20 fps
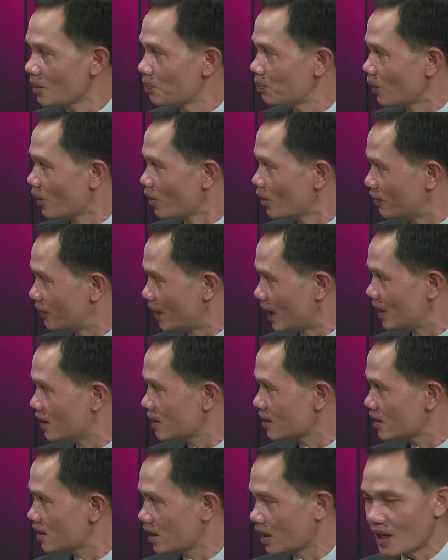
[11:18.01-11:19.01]
proven
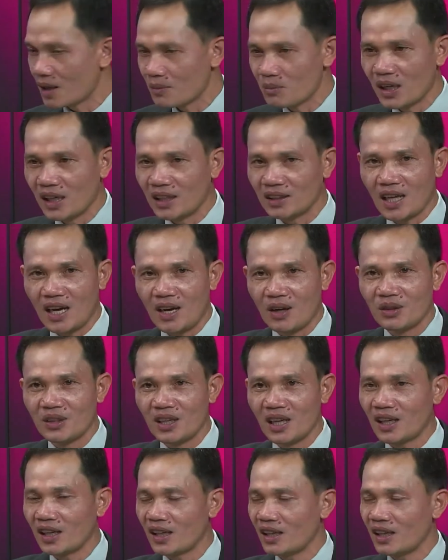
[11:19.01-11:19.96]
sang ang mga tao nag